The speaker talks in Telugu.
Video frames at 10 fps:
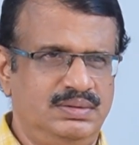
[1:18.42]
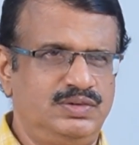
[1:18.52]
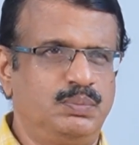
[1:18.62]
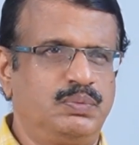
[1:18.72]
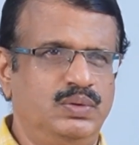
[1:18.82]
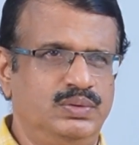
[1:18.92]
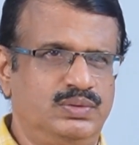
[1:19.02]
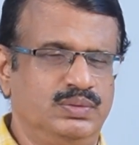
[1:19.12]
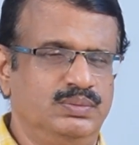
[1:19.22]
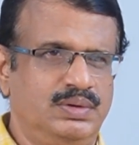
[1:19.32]

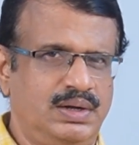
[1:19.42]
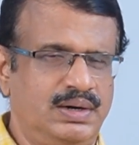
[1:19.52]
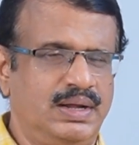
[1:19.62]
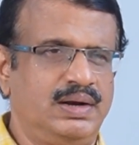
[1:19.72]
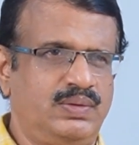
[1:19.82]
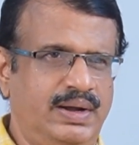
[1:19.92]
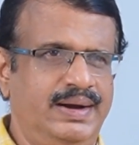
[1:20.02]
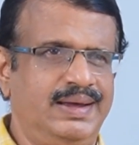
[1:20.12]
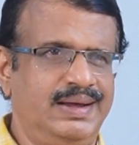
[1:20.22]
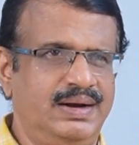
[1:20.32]
చెప్పుకోవచ్చు కన్నడాలు
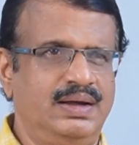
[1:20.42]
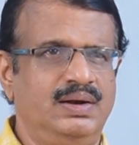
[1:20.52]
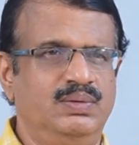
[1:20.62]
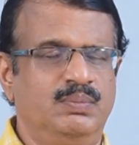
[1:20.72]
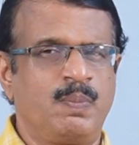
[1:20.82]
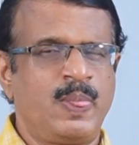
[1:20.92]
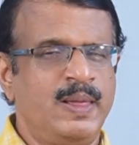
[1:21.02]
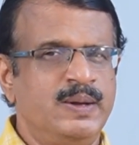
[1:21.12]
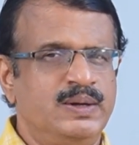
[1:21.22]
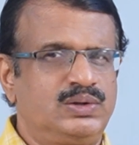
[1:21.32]
కేడిగేడిగలు
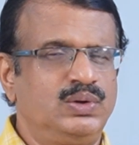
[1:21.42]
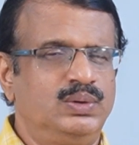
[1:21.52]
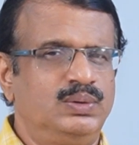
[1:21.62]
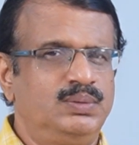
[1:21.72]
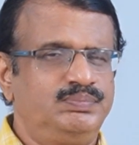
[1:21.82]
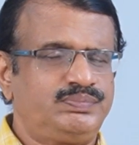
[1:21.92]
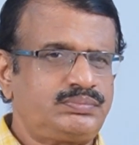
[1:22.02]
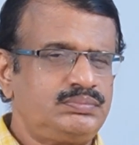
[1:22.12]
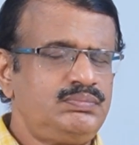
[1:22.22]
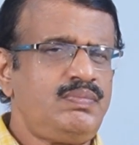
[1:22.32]
సో
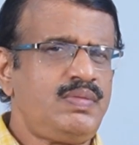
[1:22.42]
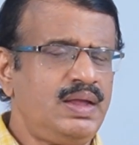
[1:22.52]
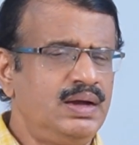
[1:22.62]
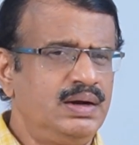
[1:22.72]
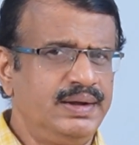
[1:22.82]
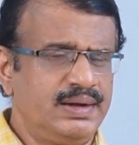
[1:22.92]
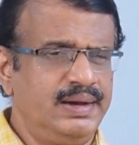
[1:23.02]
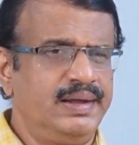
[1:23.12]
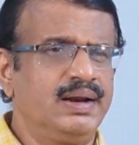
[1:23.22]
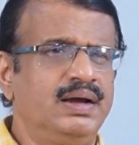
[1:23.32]
అంటే
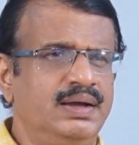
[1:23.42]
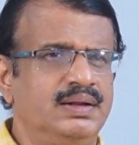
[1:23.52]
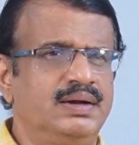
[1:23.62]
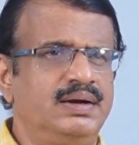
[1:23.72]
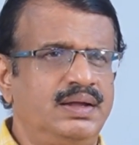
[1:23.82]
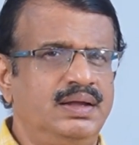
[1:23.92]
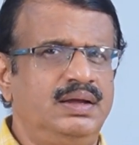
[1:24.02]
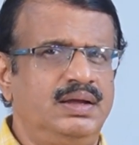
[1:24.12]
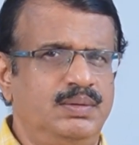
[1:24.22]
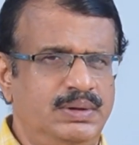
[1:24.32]
క్లియర్గా ఏంటంటే
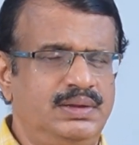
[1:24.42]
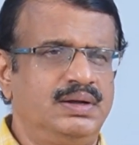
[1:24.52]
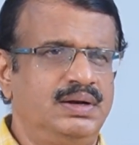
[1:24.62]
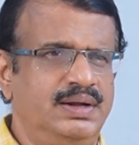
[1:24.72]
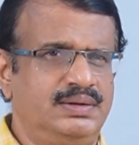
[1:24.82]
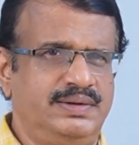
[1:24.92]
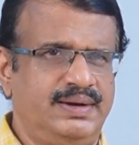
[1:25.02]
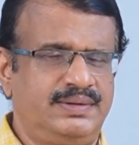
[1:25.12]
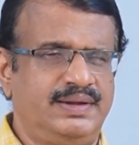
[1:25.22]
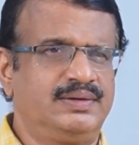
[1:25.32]
ఈ మధ్య నేను
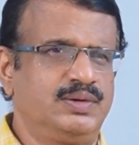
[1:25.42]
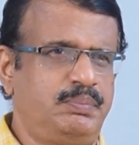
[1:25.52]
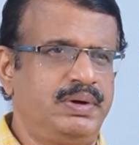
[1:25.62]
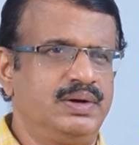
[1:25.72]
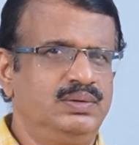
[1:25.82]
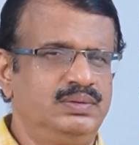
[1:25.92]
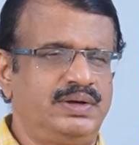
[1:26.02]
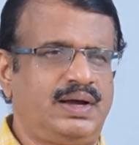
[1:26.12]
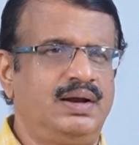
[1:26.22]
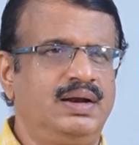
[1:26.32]
చాలాసార్లు చెప్పాను
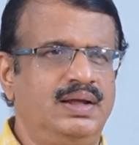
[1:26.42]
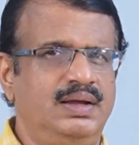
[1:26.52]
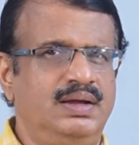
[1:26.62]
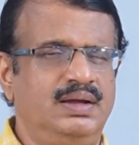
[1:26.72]
జగన్ని